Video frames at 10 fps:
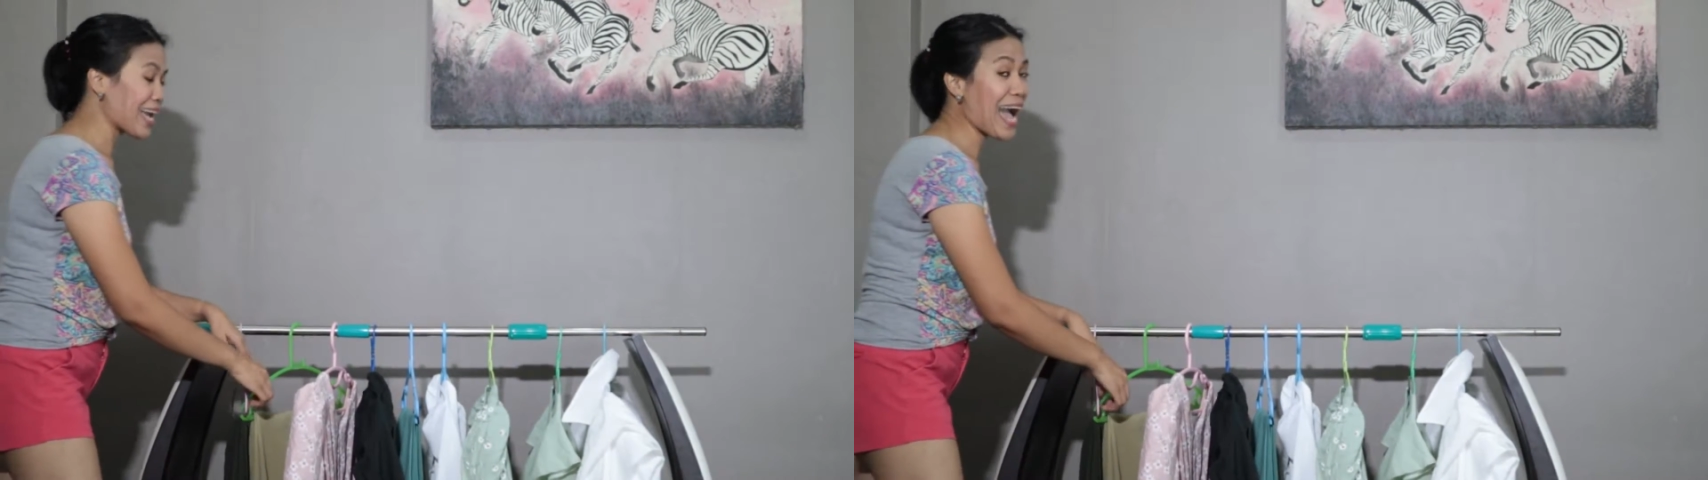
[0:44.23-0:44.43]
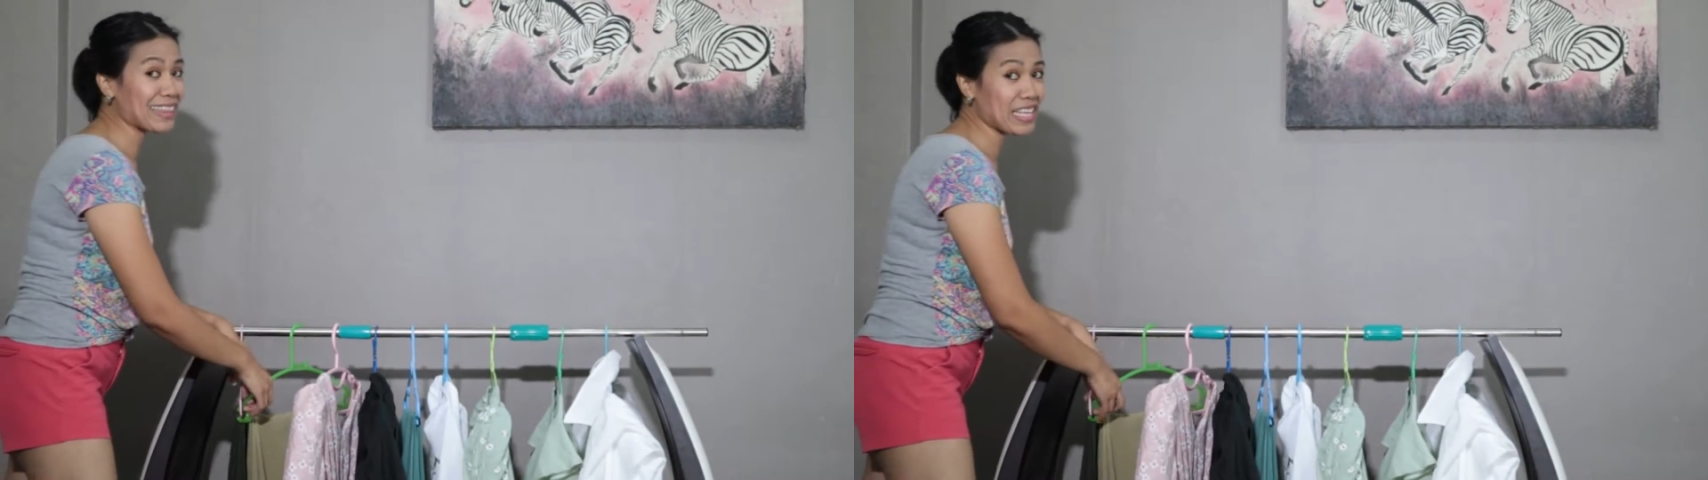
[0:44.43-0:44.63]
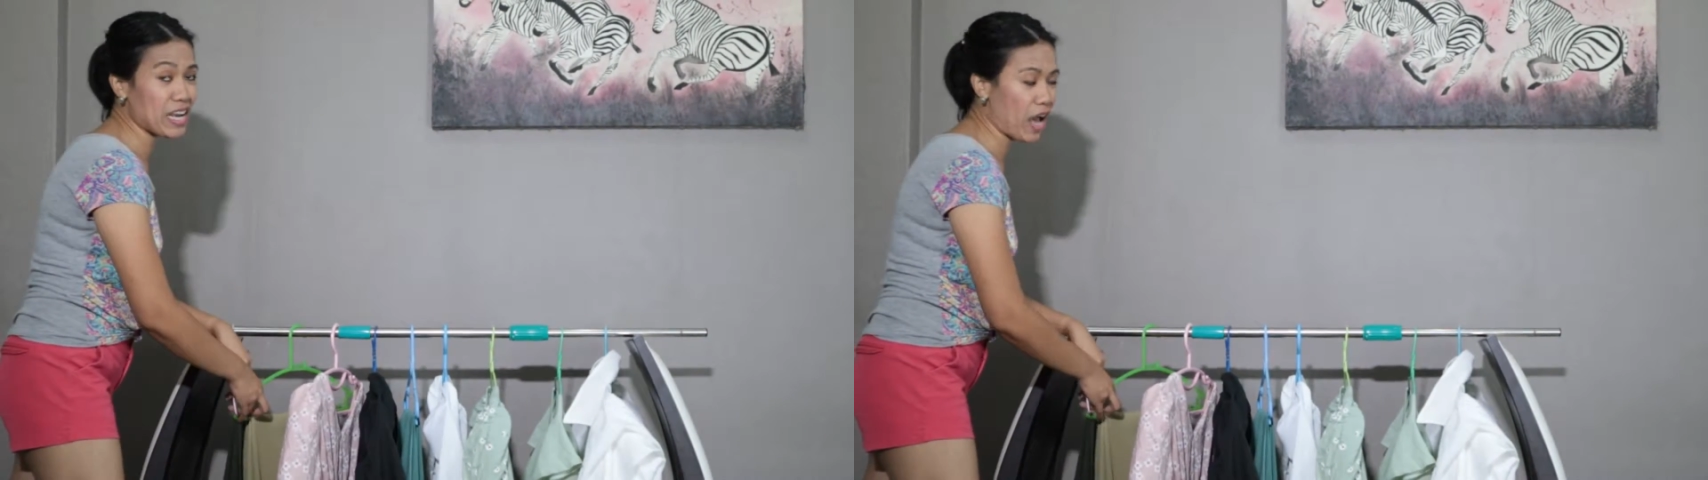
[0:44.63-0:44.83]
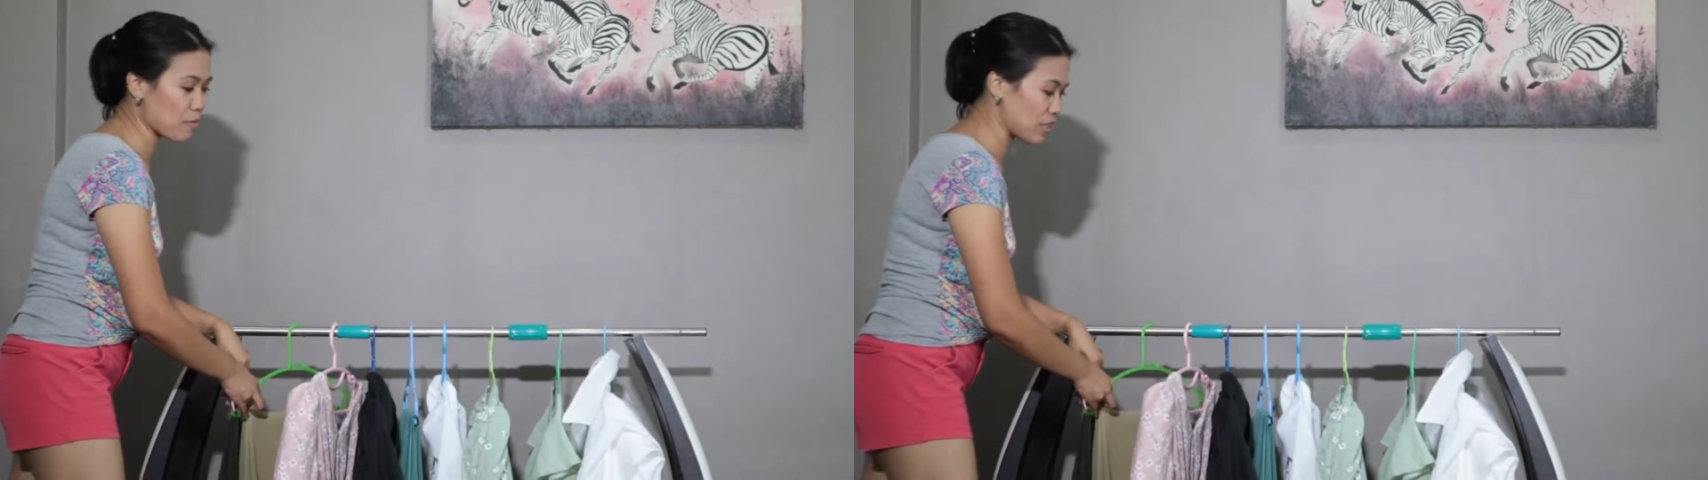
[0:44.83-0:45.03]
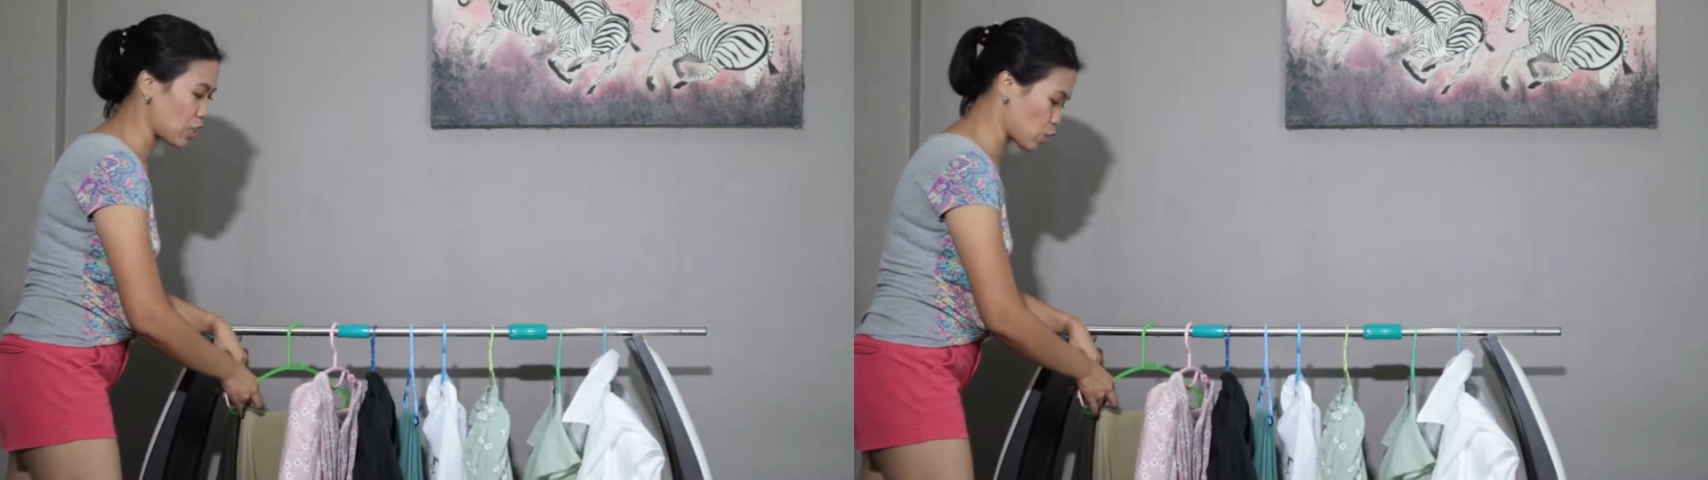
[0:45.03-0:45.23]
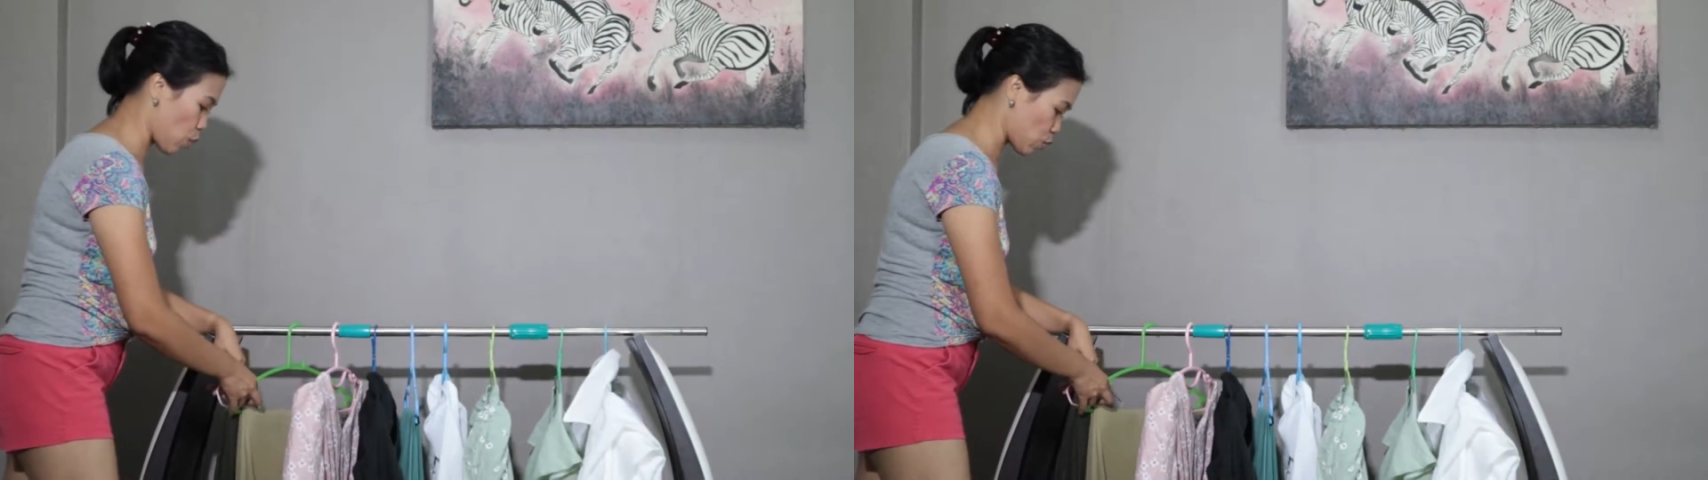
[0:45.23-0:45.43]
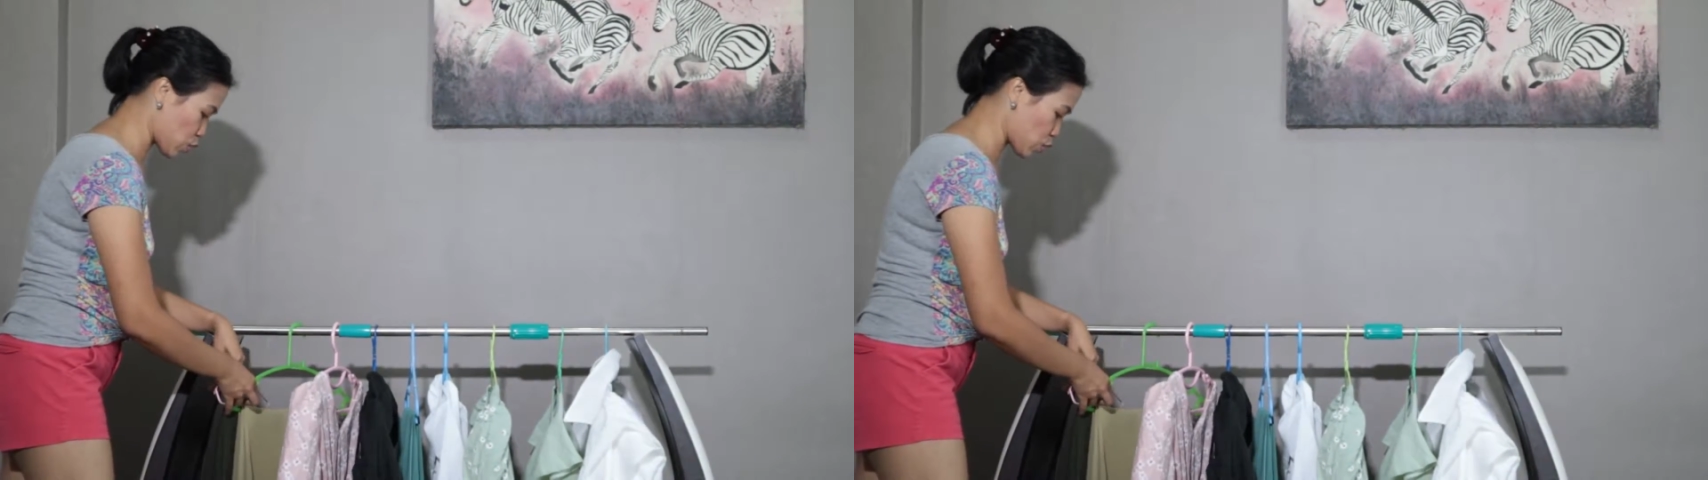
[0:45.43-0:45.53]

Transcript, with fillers: hati na kami dito.